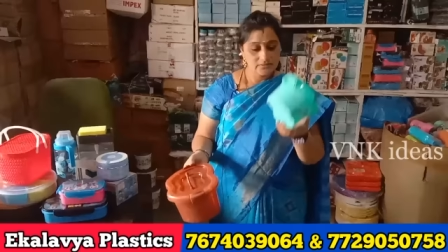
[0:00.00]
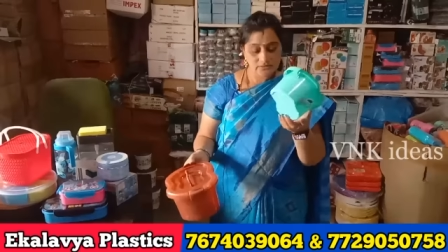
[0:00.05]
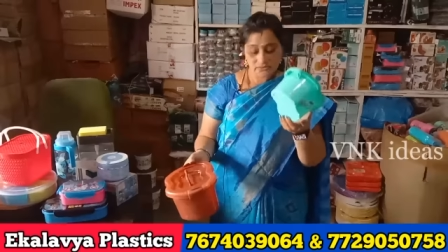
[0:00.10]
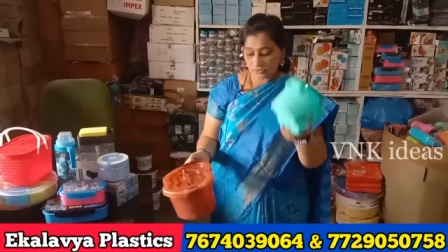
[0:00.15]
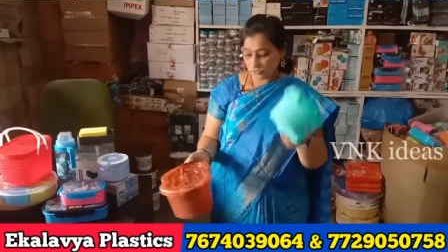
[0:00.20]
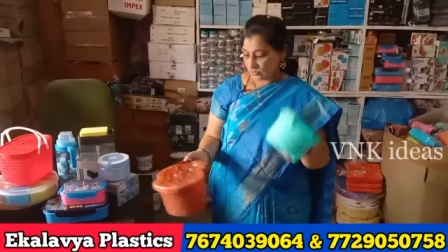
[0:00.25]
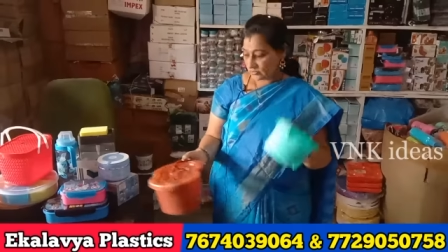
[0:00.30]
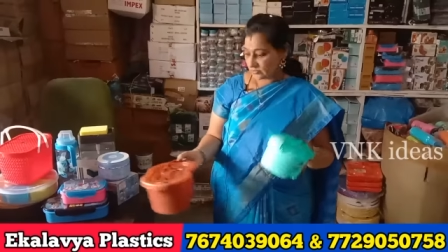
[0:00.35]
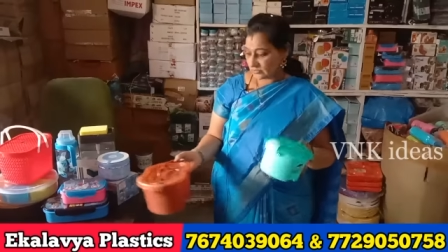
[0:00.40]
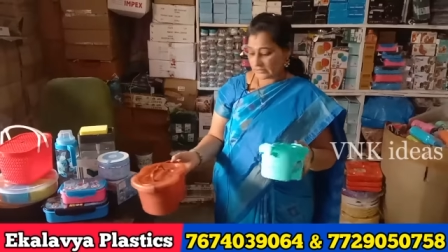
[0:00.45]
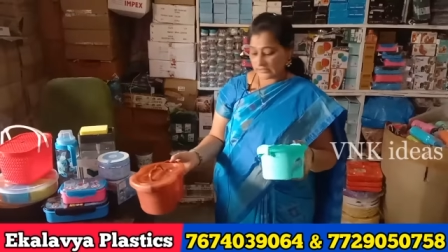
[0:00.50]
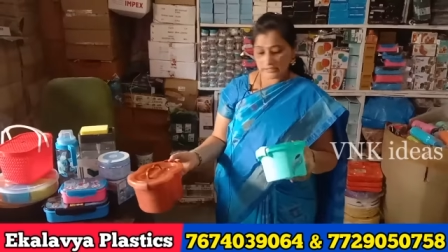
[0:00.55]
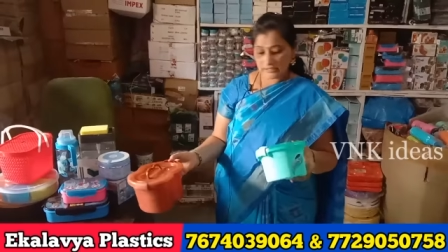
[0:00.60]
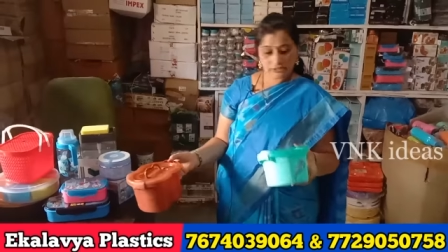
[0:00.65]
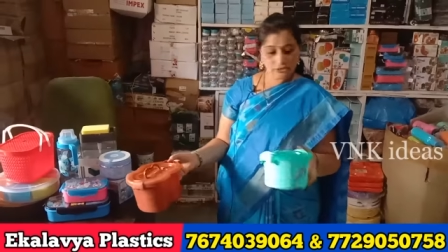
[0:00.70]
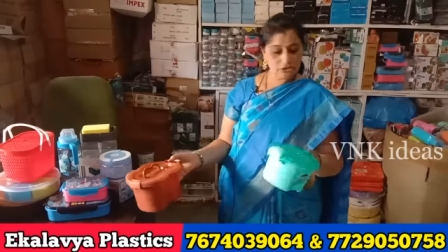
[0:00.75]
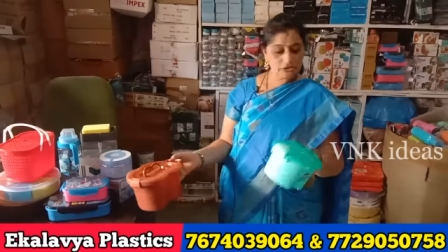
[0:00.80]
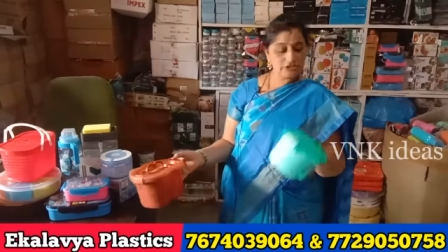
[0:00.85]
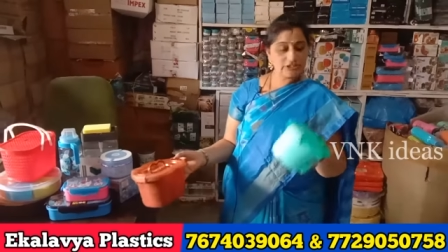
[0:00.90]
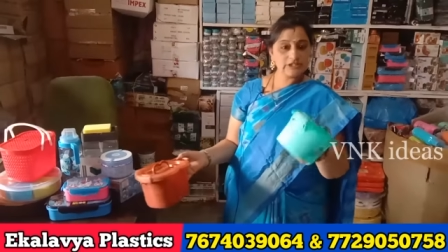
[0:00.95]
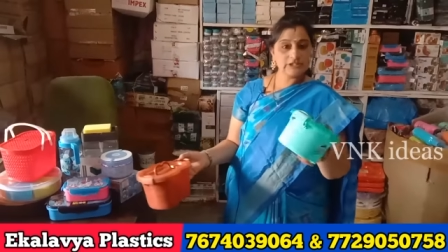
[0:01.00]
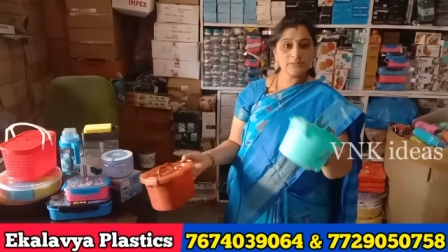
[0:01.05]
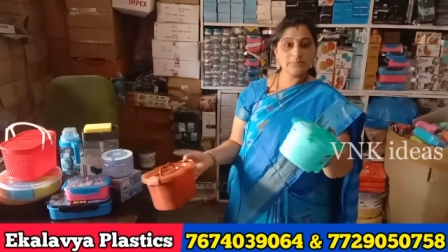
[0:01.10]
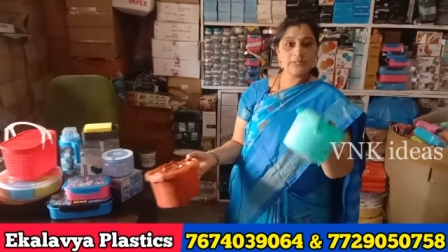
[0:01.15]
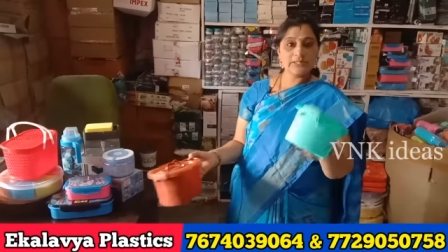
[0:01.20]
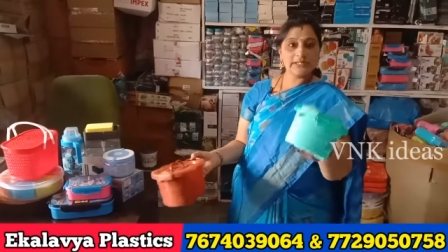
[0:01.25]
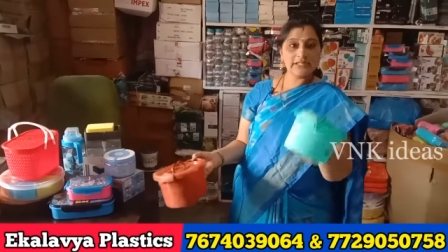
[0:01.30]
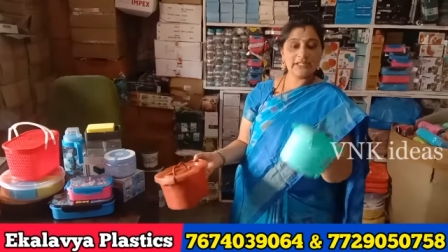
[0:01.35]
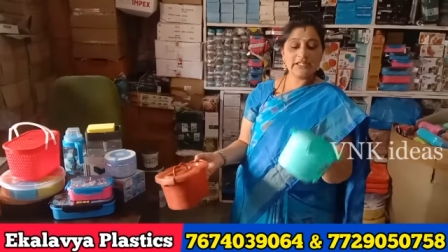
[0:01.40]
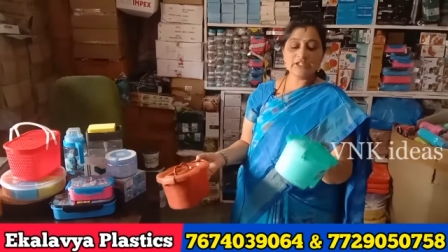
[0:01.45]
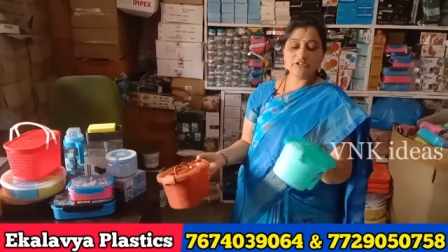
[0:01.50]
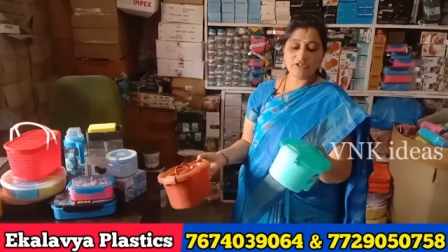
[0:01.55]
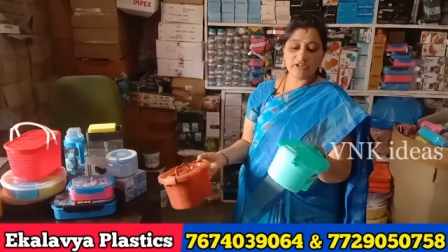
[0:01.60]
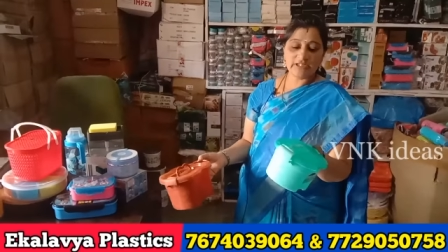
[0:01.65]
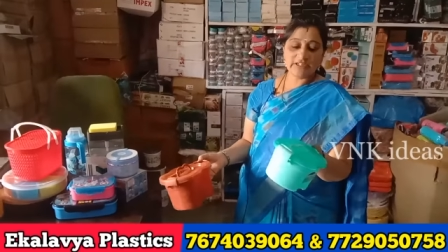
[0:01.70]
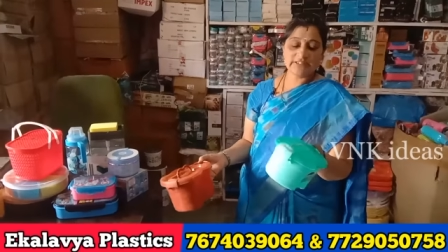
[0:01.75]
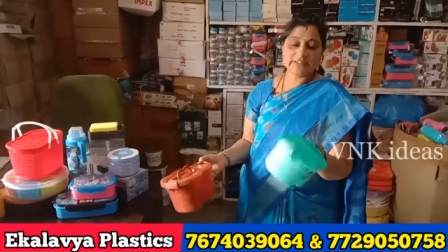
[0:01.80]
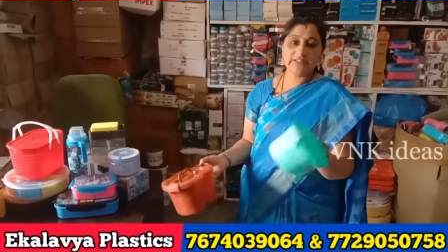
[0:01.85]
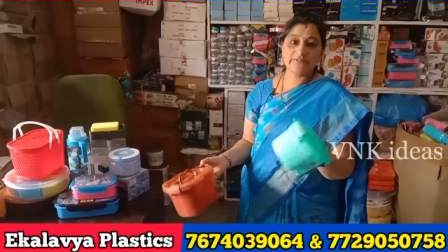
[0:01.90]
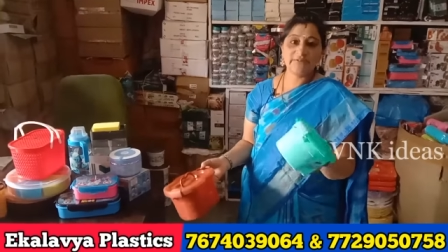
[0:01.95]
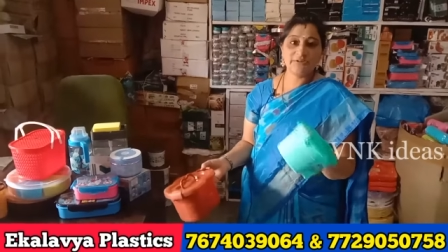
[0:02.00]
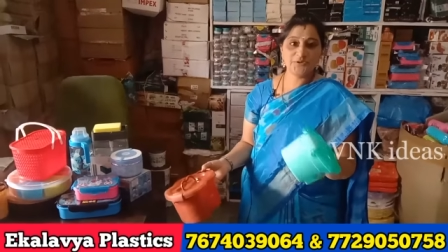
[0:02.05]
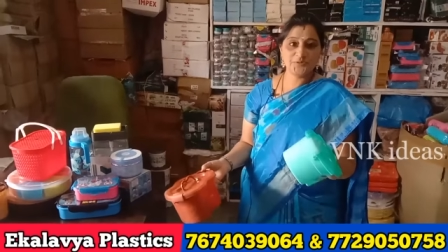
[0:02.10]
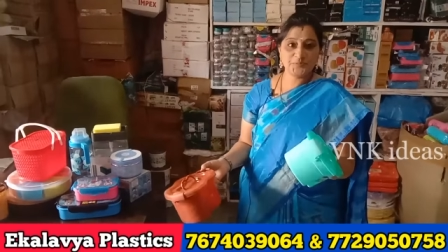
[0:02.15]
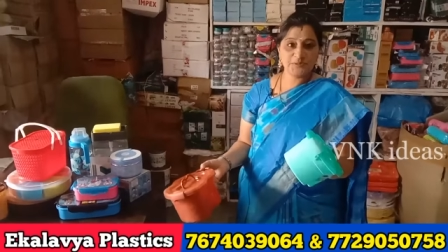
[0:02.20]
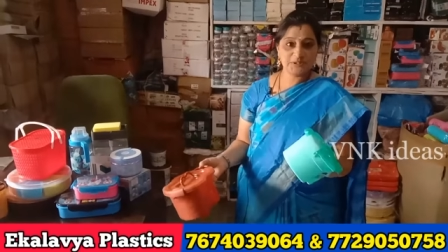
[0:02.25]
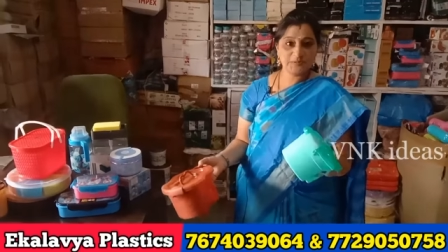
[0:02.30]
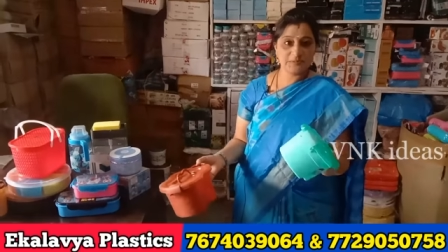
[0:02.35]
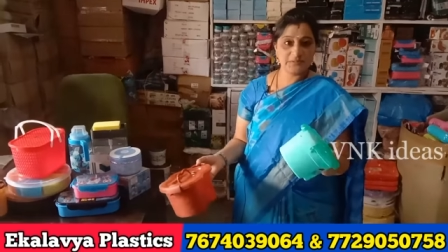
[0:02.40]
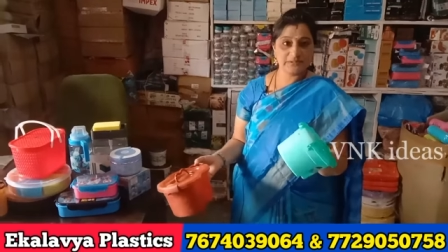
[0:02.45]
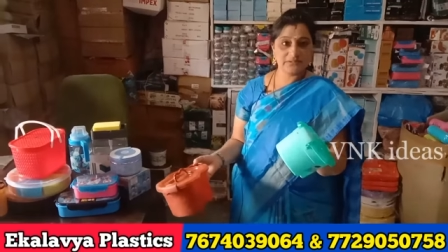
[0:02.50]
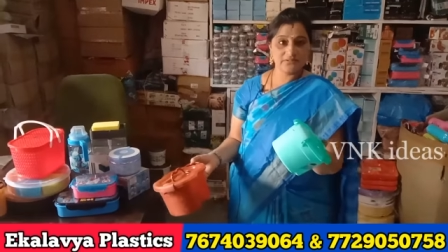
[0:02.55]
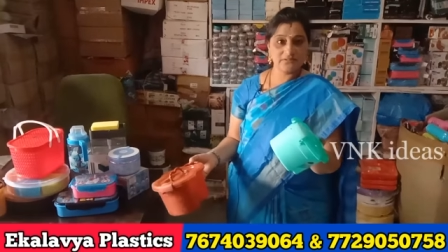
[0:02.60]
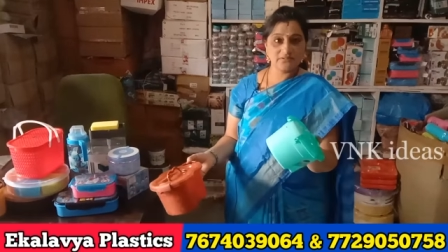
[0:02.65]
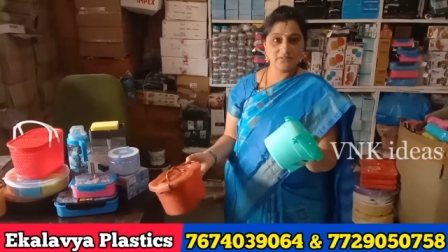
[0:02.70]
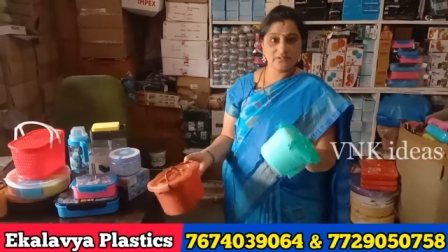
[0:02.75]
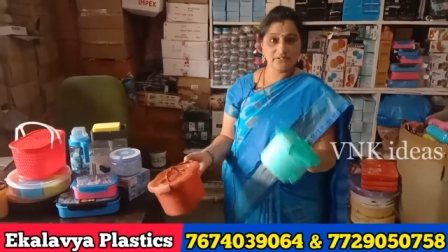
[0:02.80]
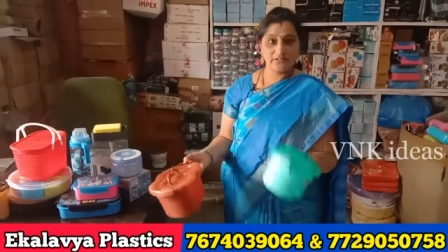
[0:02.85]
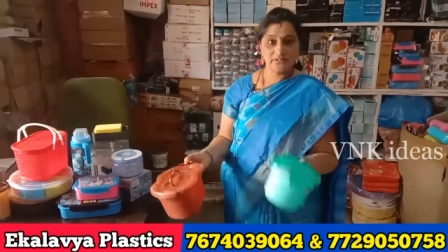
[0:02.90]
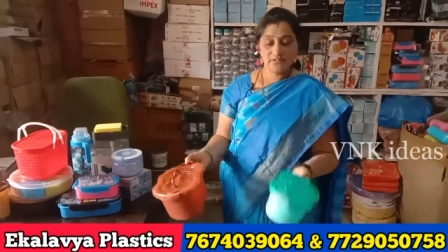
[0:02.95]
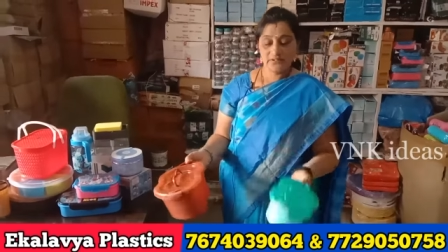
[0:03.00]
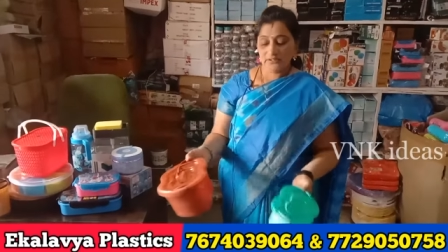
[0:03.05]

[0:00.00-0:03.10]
సో ఇది వచ్చేసి మనకి ట్వంటీ సెవెన్ రూపీస్ పడుతుంది